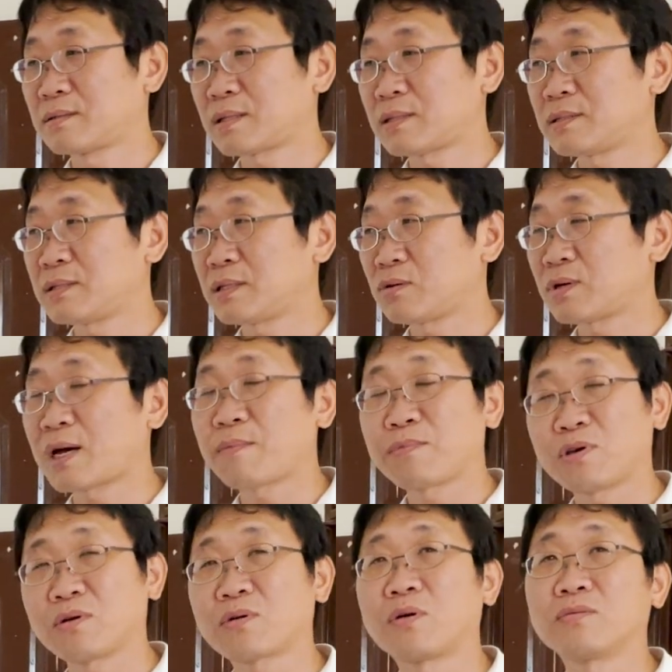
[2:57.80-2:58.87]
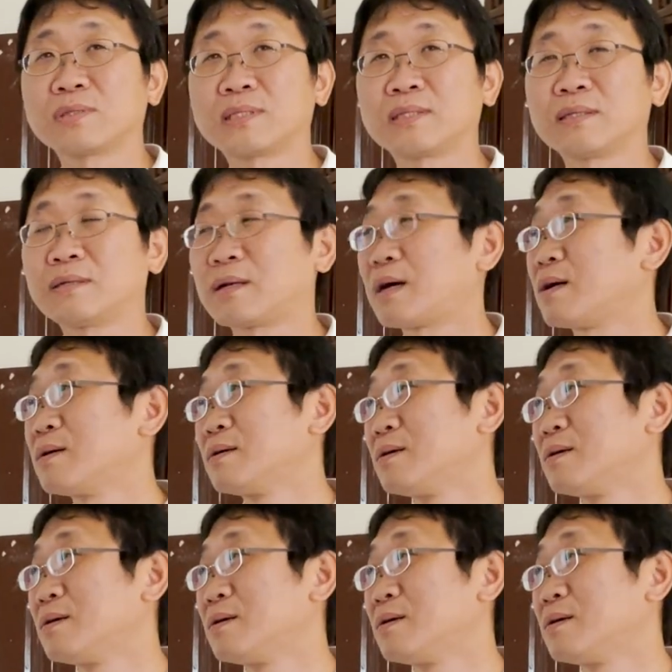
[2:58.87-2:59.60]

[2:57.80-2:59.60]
但是因为它没有公设，